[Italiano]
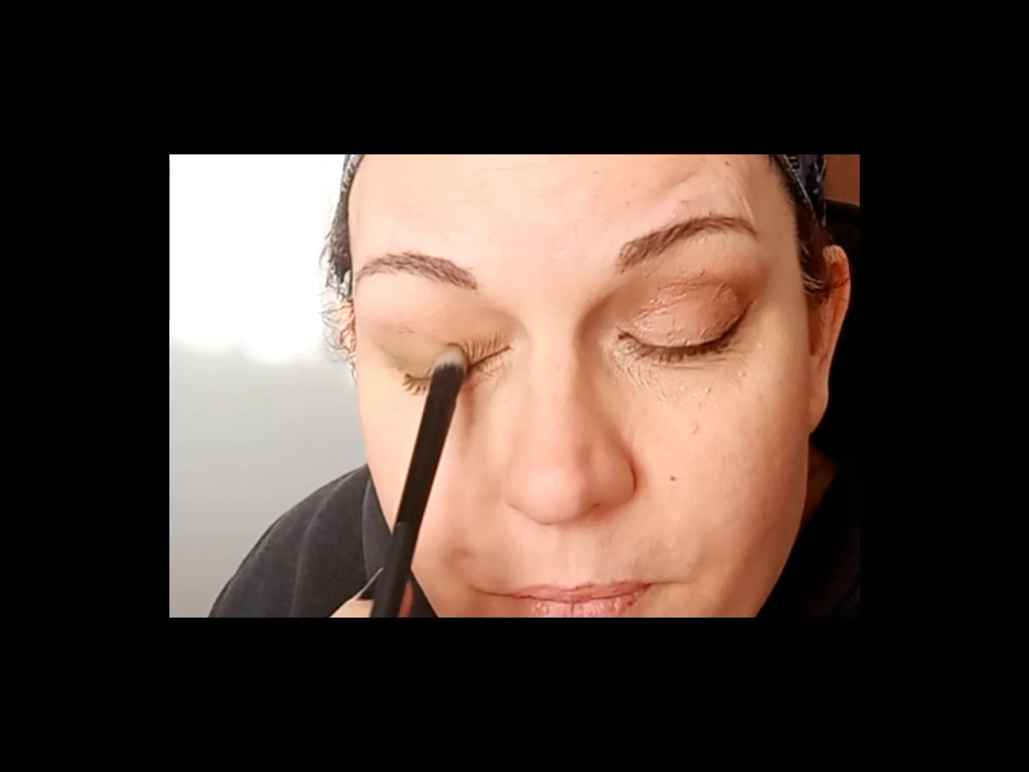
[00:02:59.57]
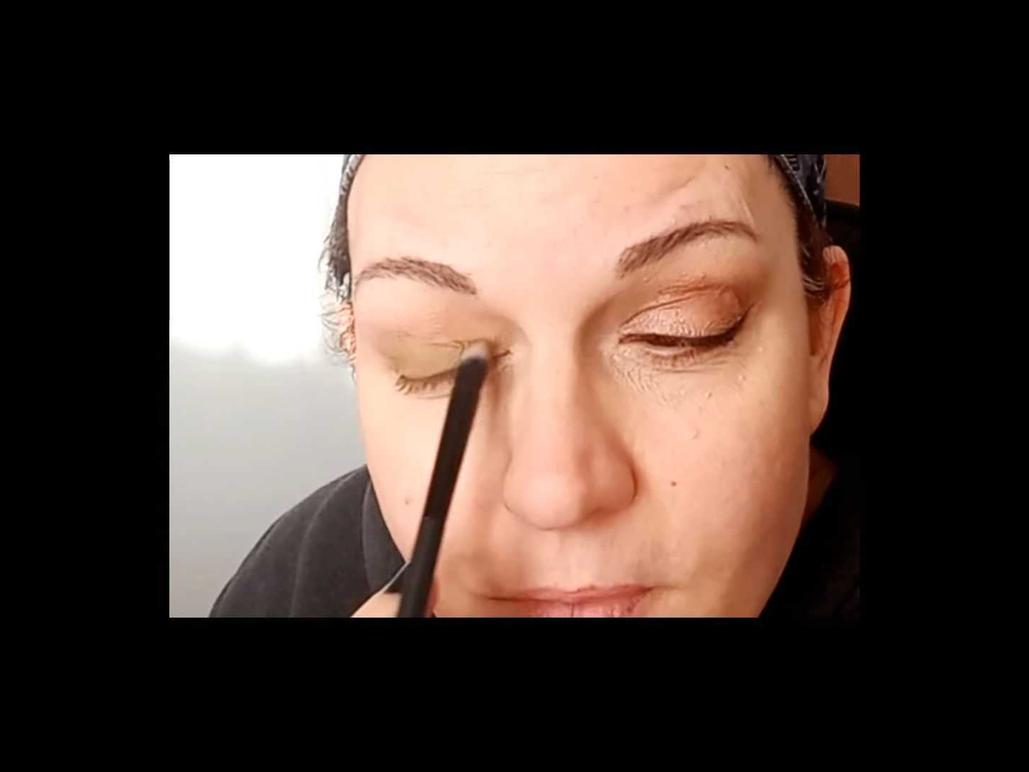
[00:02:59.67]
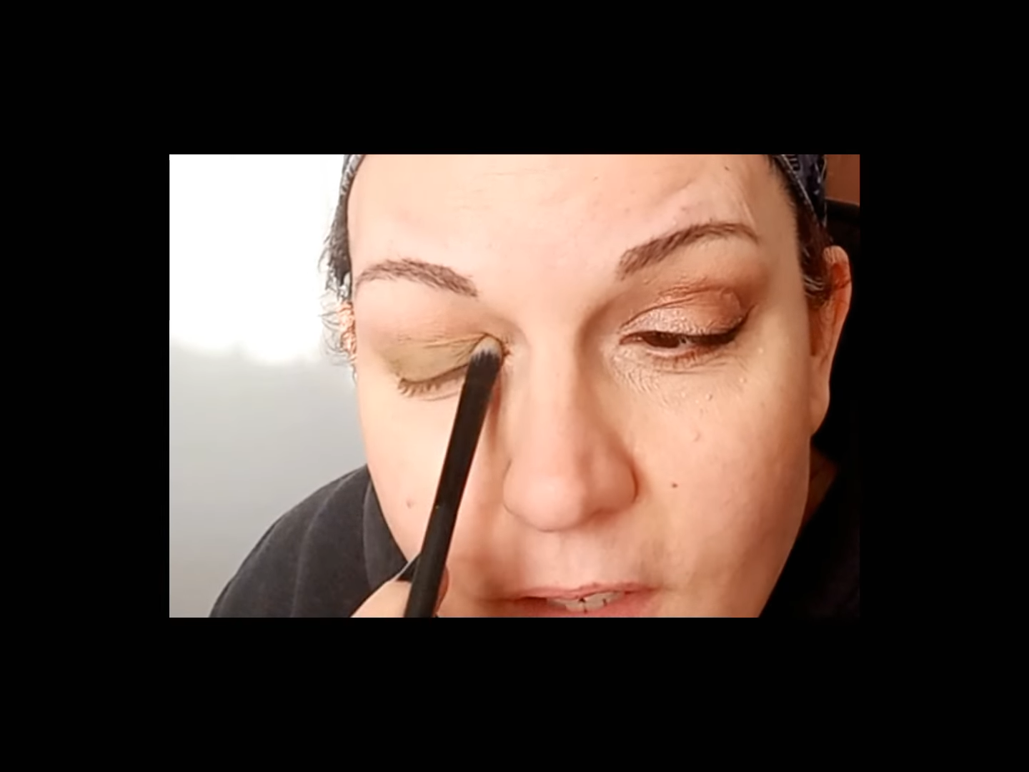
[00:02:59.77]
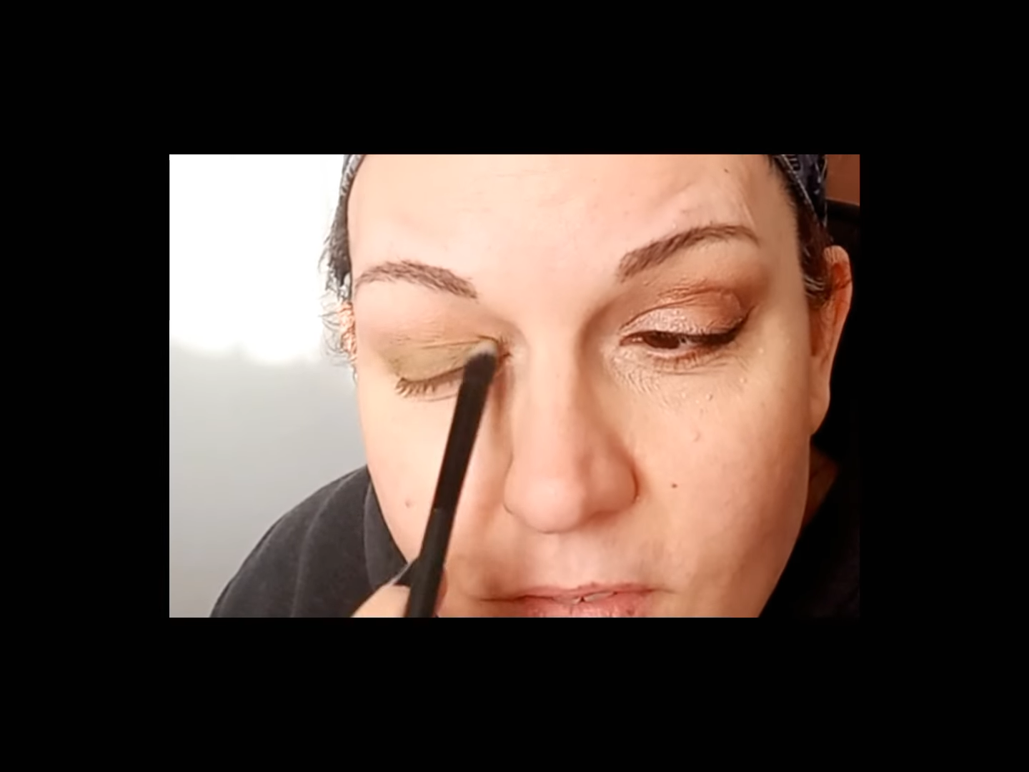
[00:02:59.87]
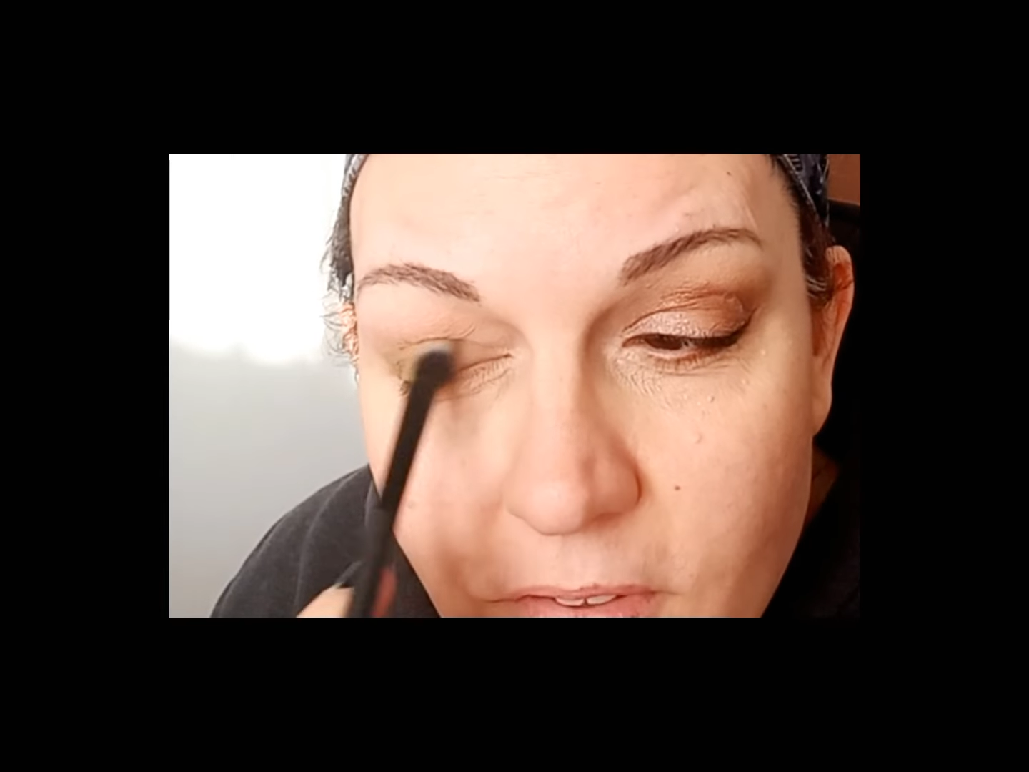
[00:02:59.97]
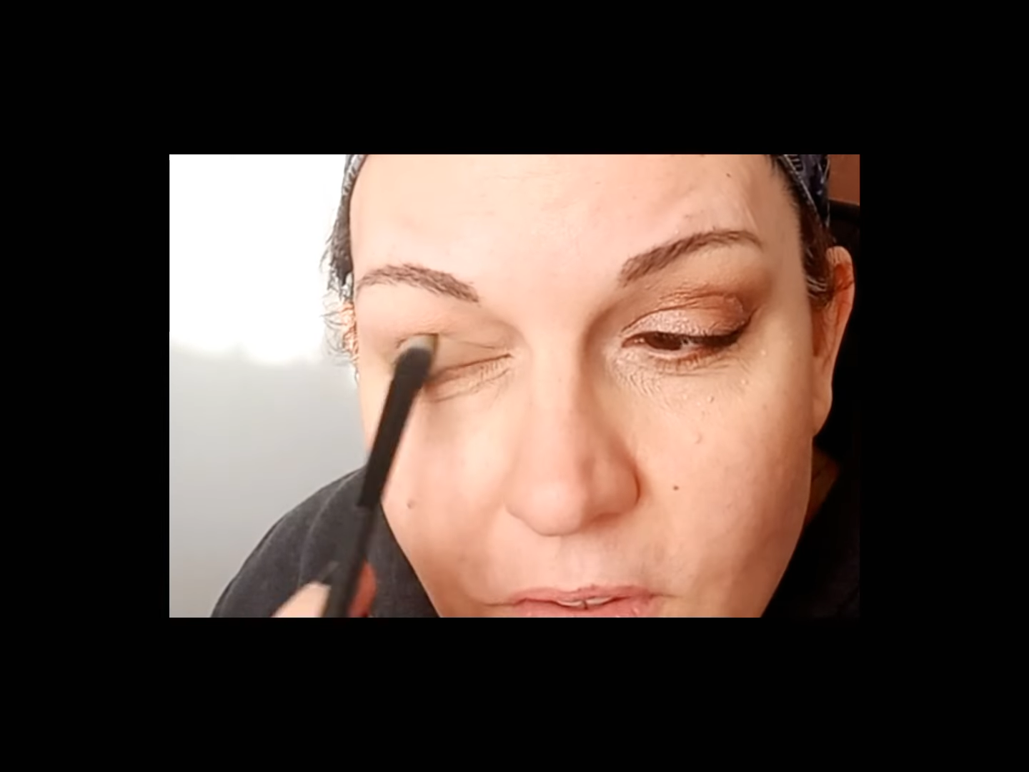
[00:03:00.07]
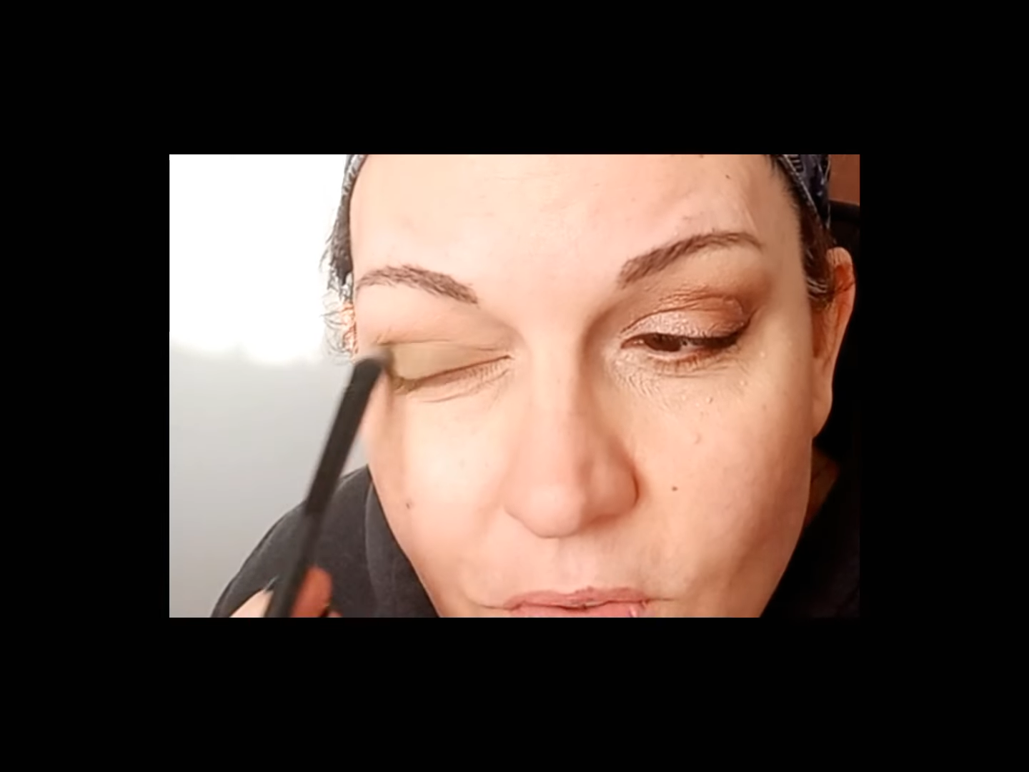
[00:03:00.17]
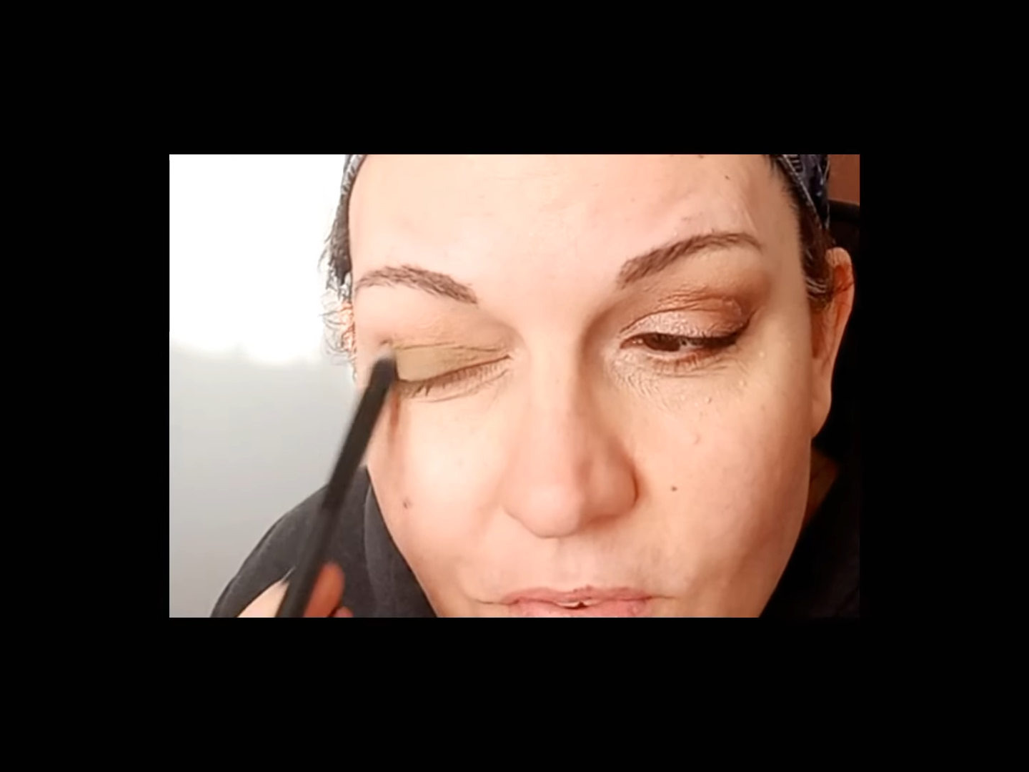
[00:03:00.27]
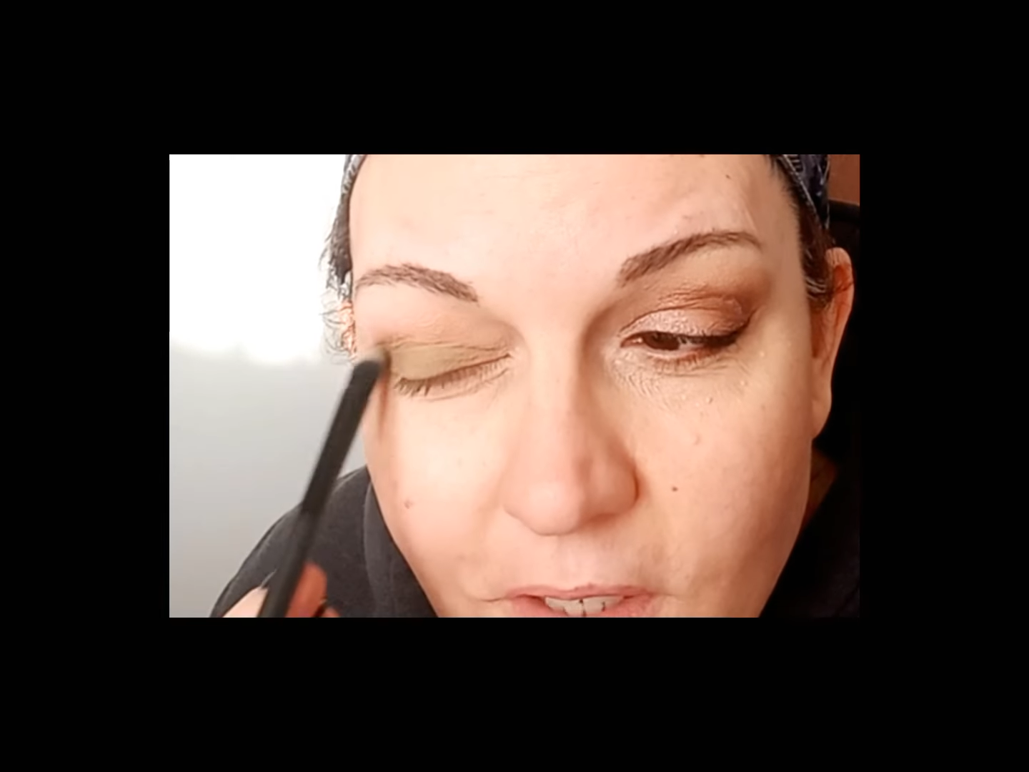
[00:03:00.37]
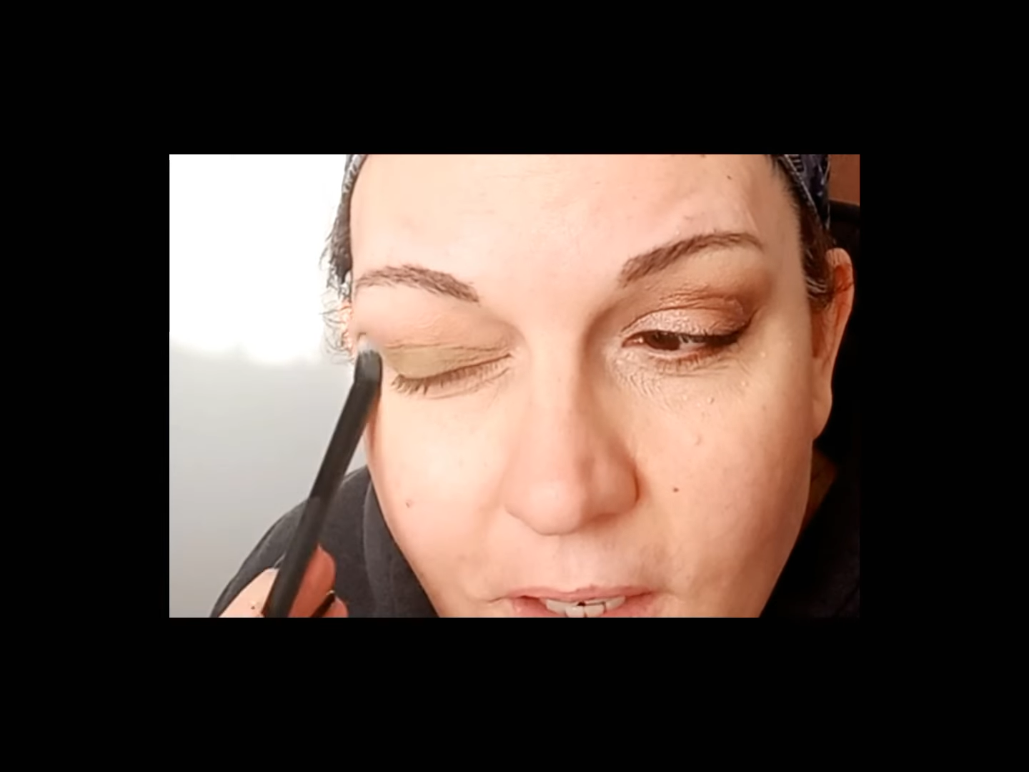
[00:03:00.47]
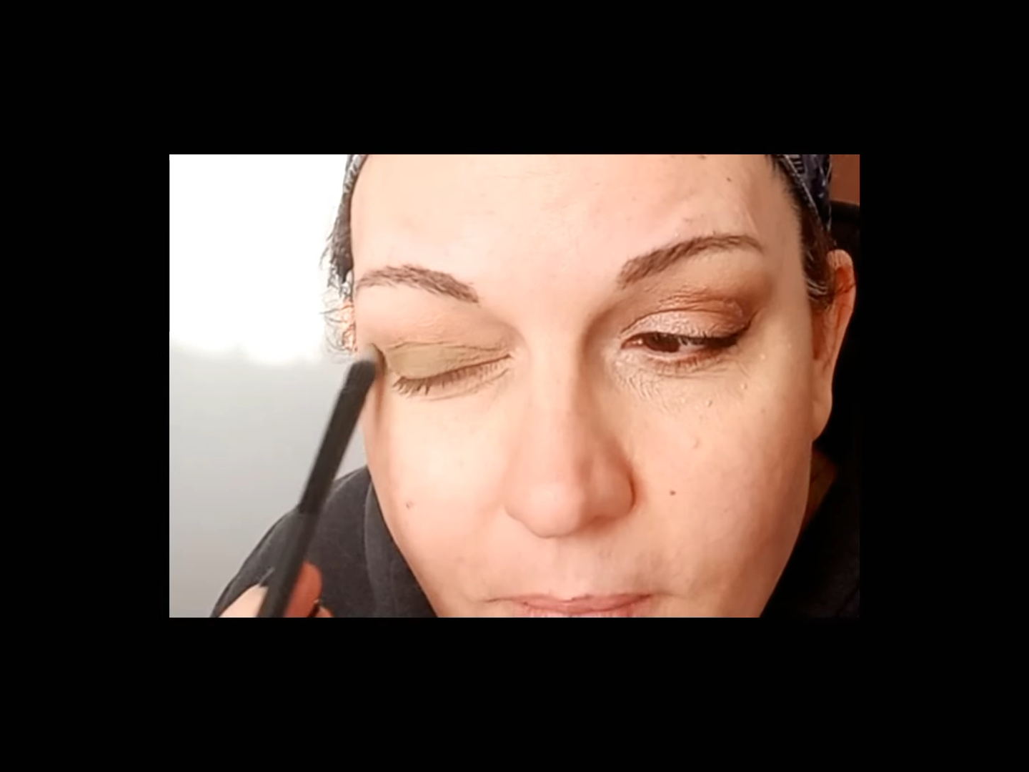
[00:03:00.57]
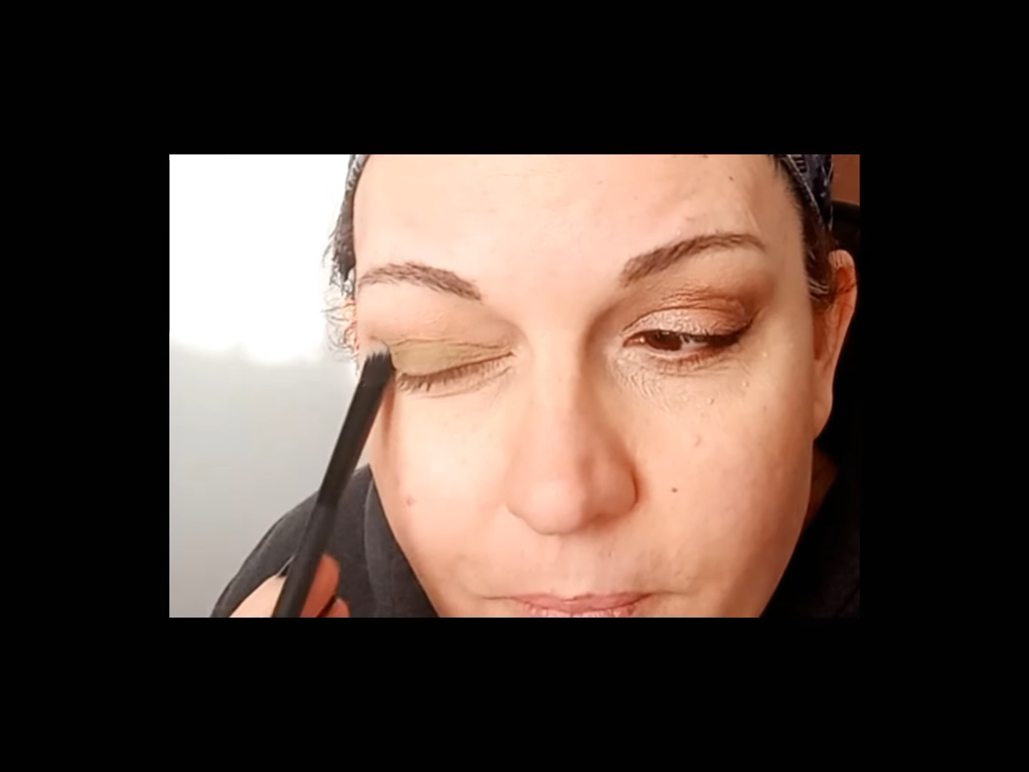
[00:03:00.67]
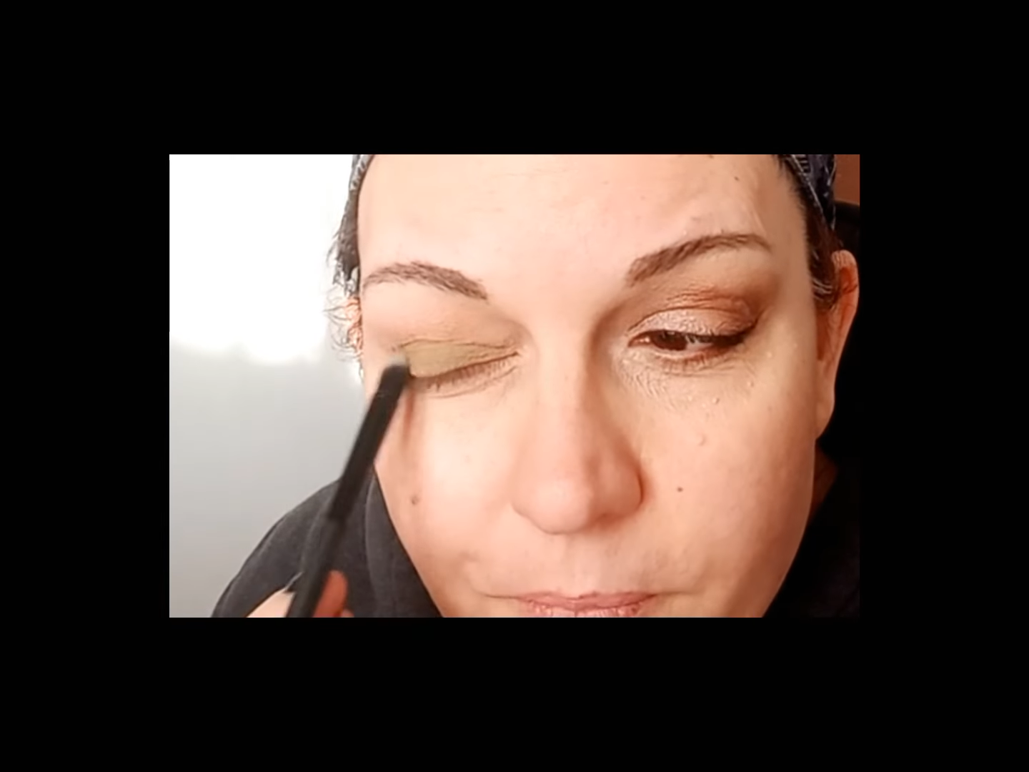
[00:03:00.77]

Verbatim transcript: che effetto farà.